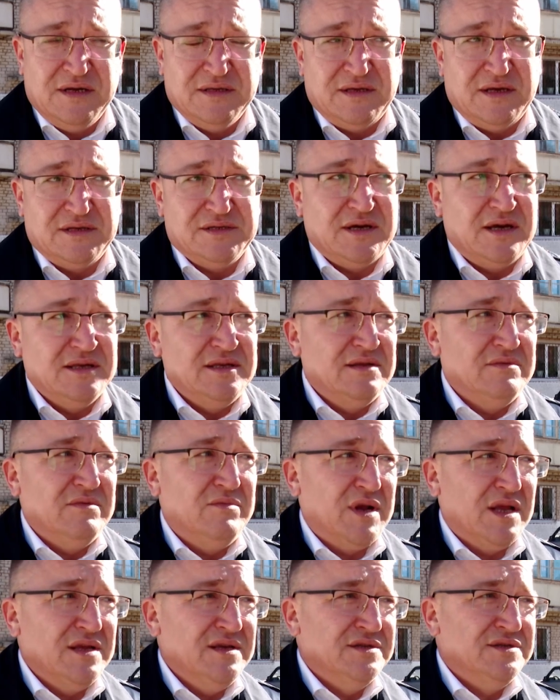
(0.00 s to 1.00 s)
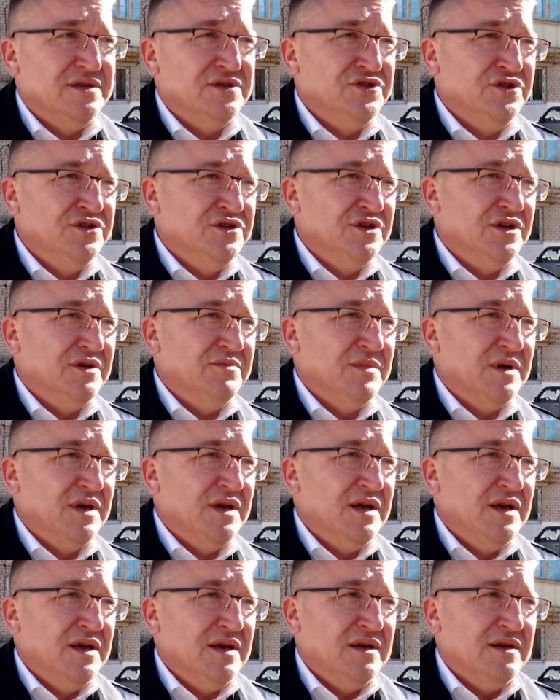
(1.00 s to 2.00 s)
Также хотел обратиться жителям
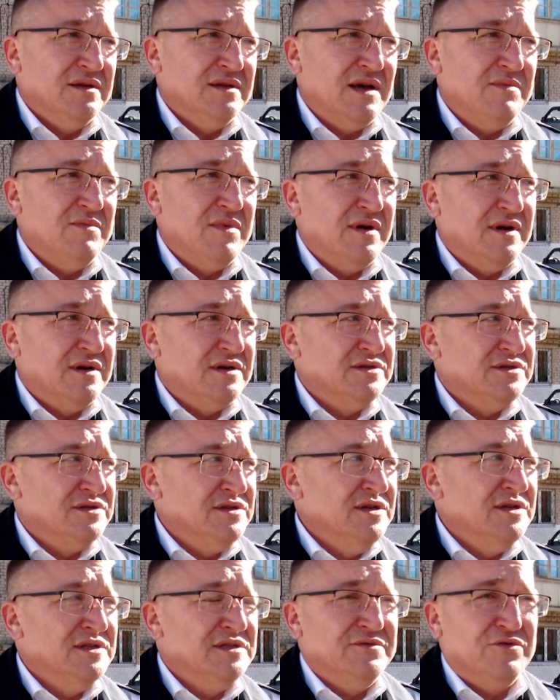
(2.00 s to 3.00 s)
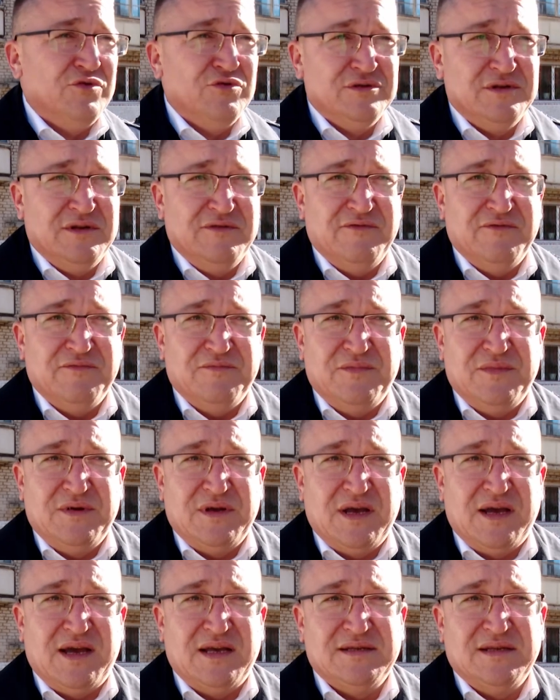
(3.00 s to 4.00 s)
о домах с нижним раздрывом,
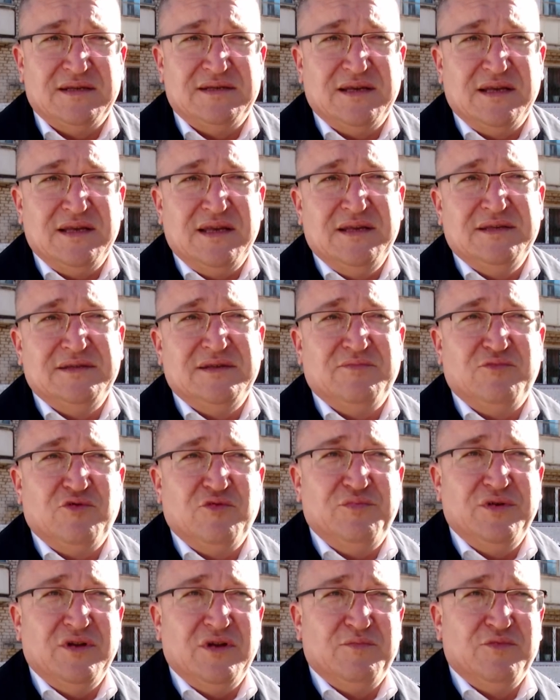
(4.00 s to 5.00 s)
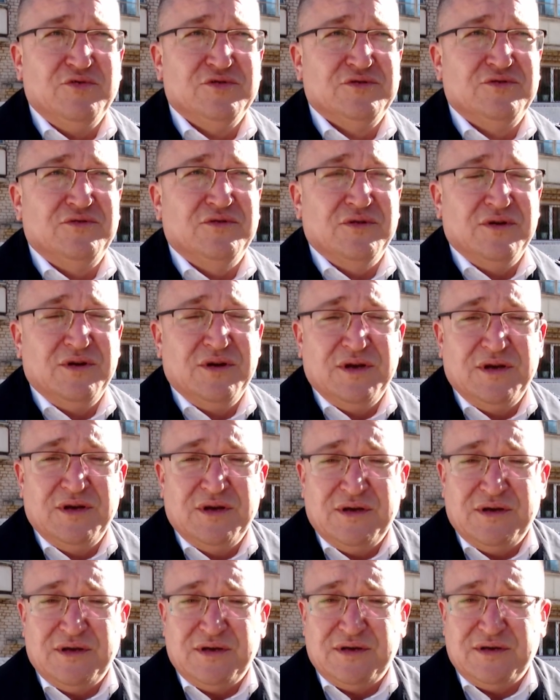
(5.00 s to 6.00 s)
оказать содействие по перепуску
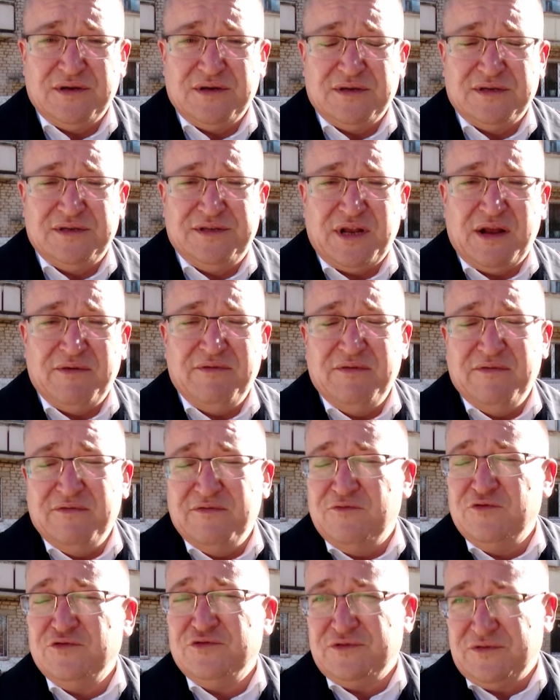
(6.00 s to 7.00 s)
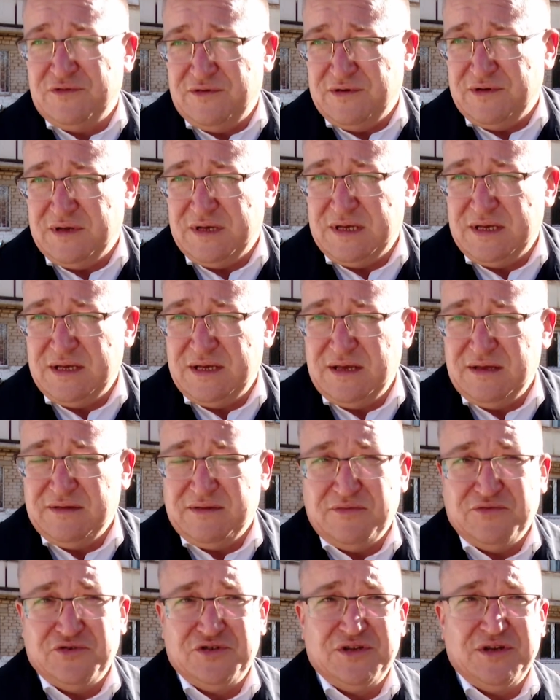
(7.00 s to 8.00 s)
э, стравливания воздуха,
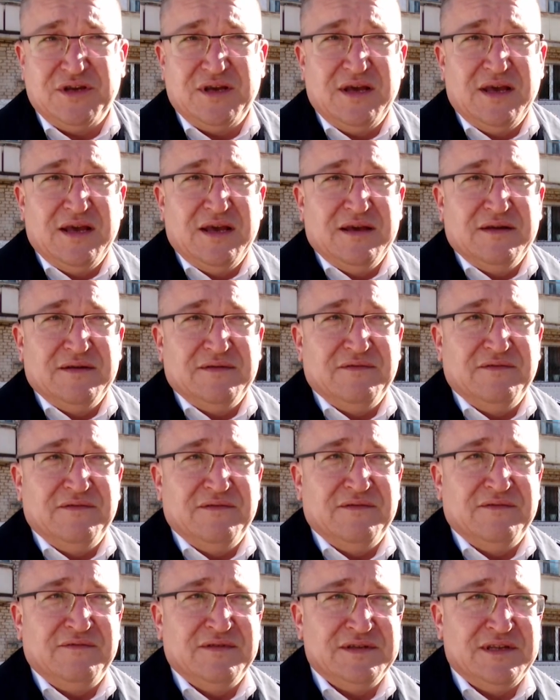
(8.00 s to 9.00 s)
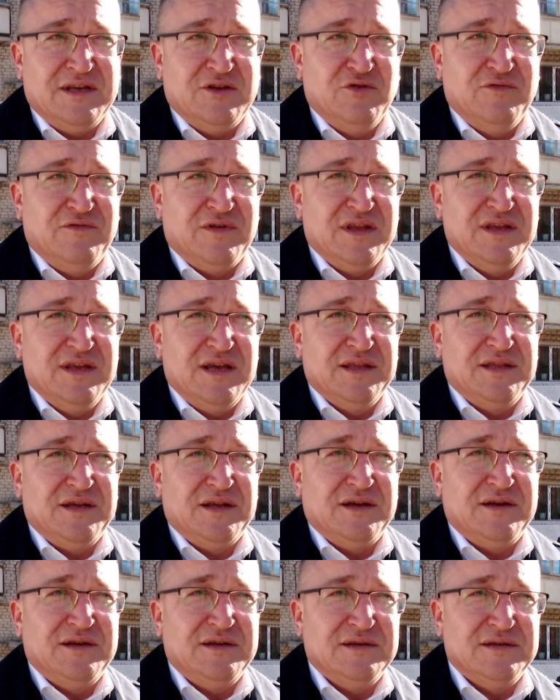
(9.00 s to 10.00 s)
потому что э, в основном в
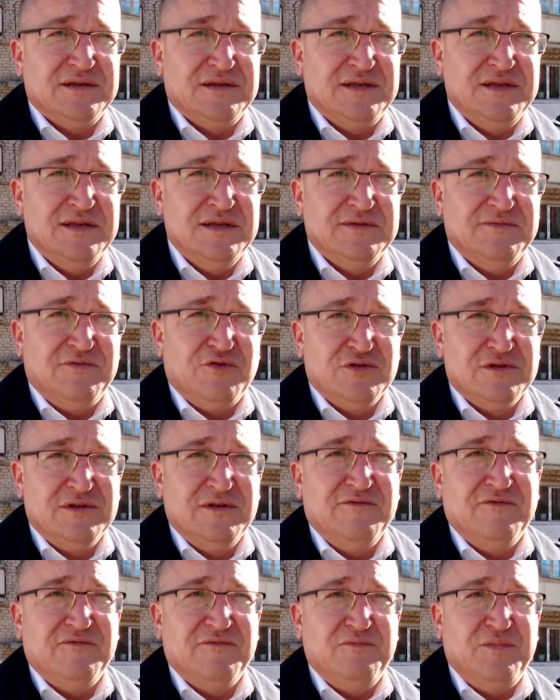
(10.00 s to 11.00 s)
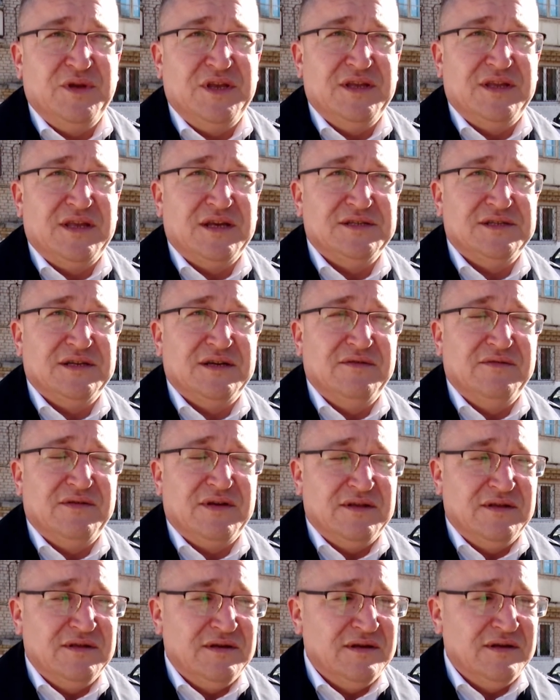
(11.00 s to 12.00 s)
радиаторах э, с нижним раздрывом, пятиэтажных
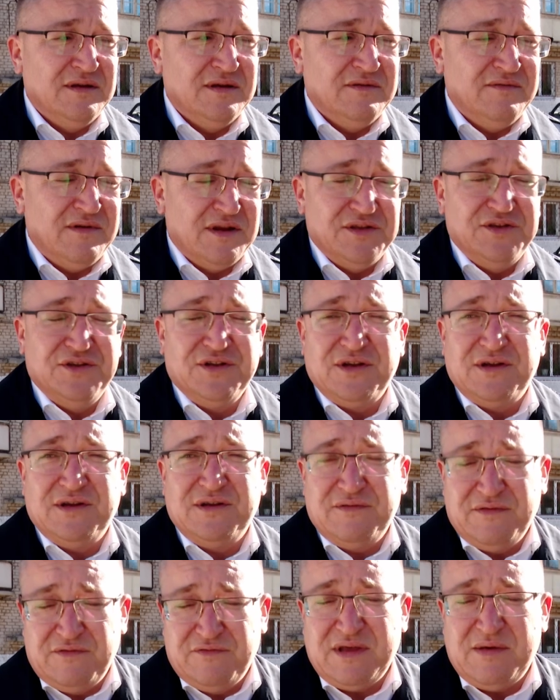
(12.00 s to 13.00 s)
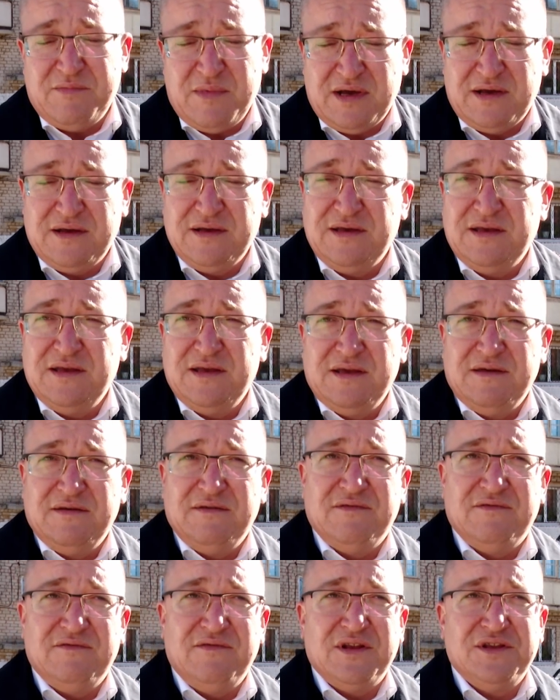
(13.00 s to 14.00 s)
э, квартирах, ну, домах
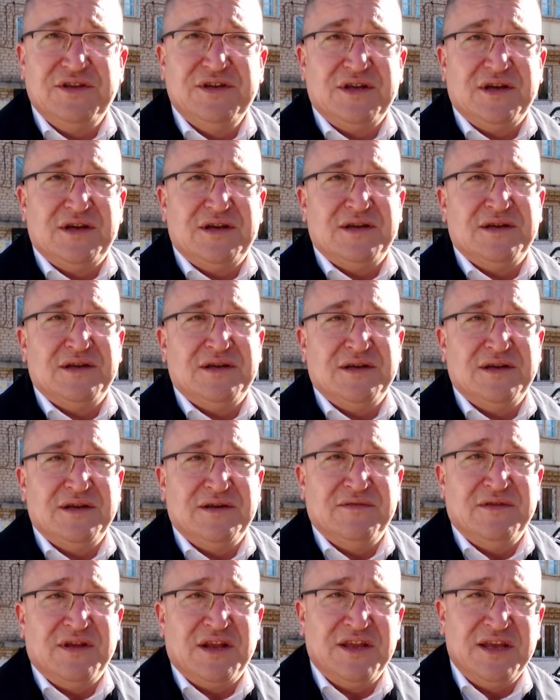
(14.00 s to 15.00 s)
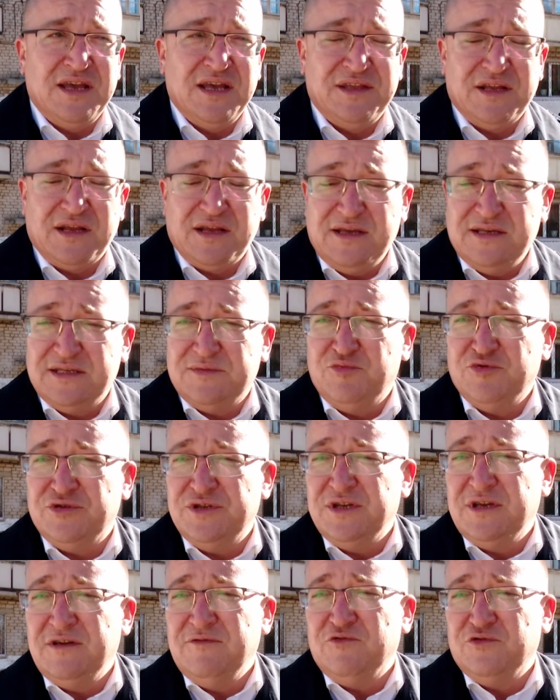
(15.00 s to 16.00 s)
в квартирах э, на радиаторах есть
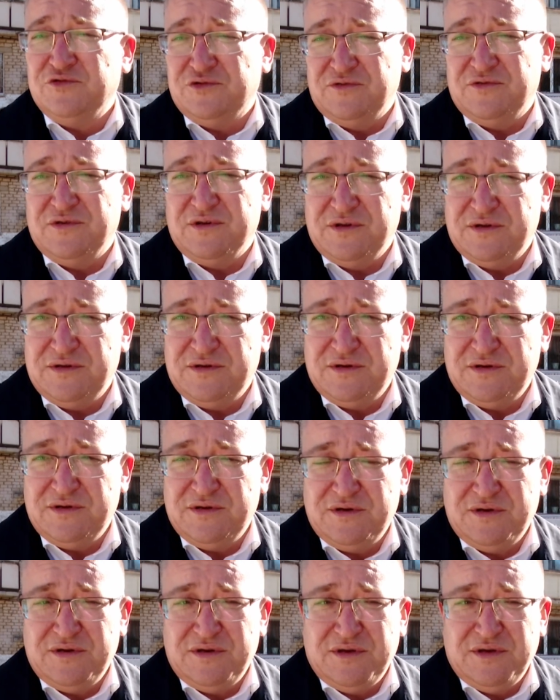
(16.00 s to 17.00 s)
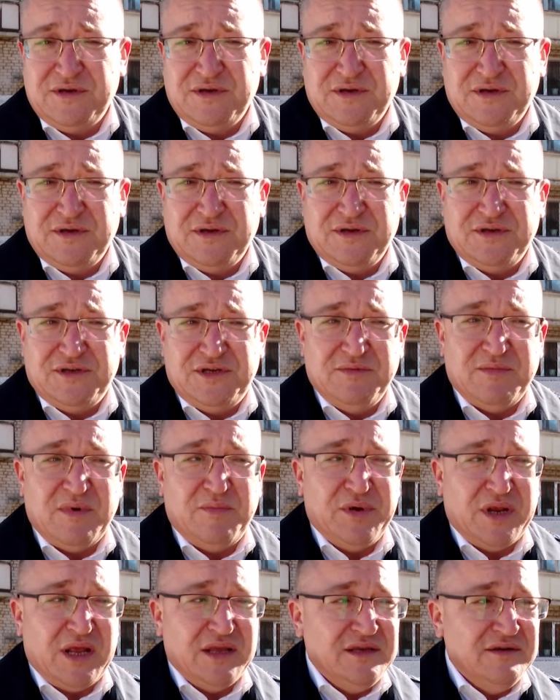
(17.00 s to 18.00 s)
спускники воздуха. Чем
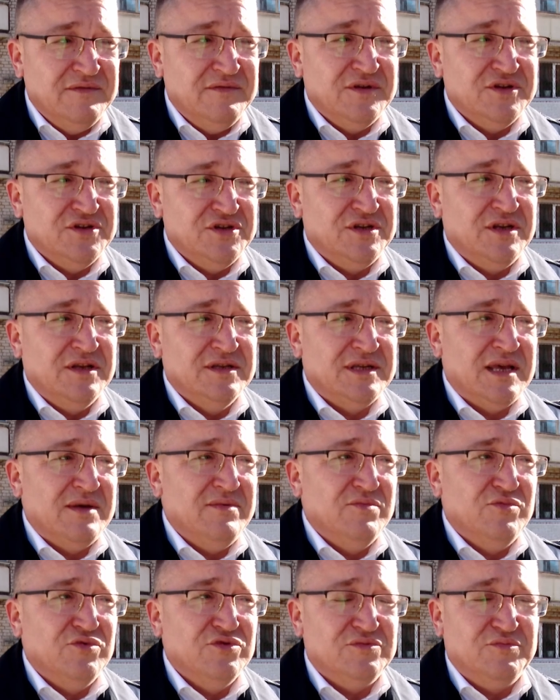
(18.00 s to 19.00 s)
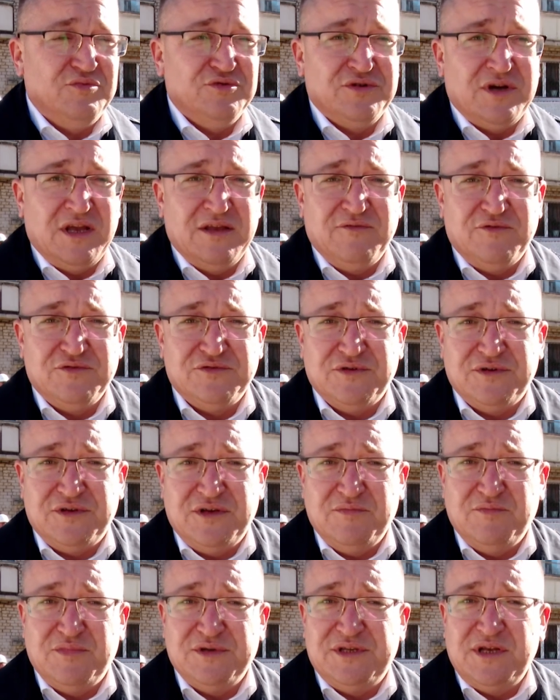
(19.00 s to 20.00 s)
оперативные жители сами будут спускать воздух,
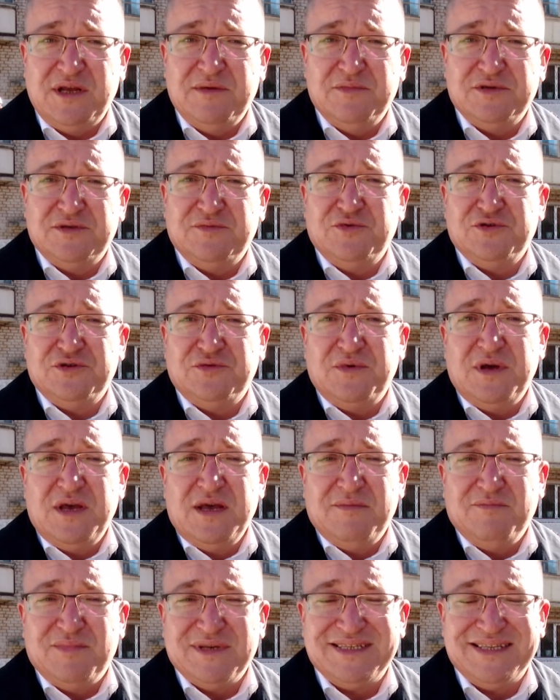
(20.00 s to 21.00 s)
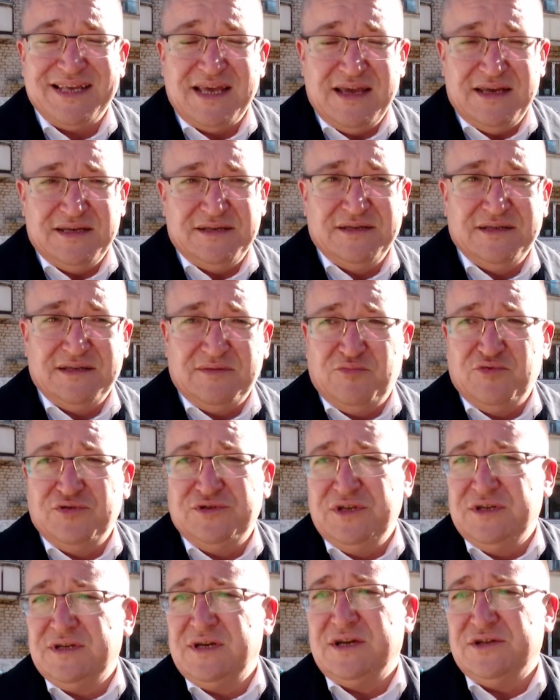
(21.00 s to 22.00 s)
тем быстрее мы сможем постоянно
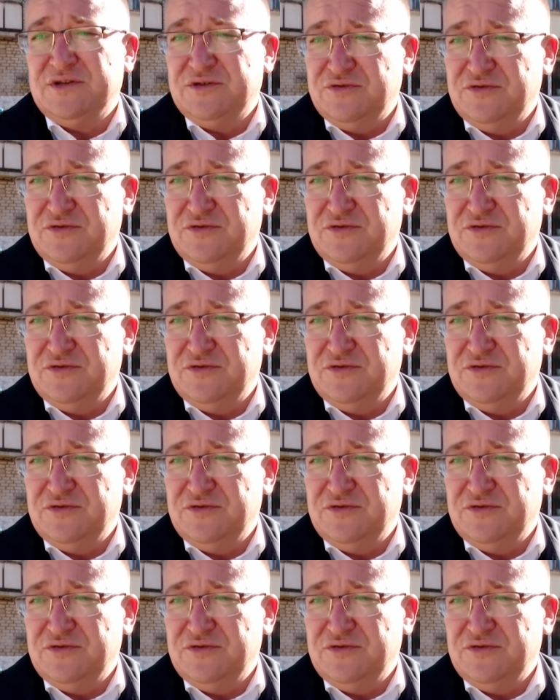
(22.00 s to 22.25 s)
запустить каждый